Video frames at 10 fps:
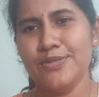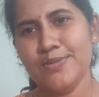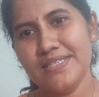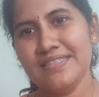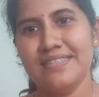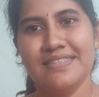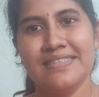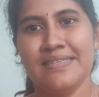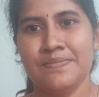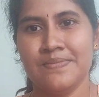யூ
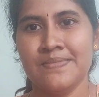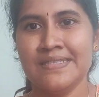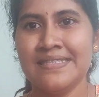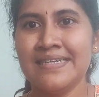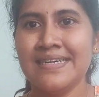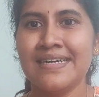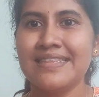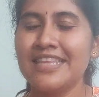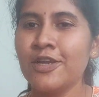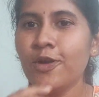ஜஸ்ட்
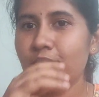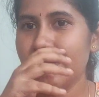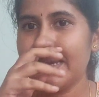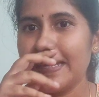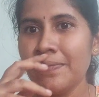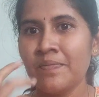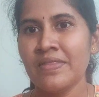திங்க் ஓவர் இட்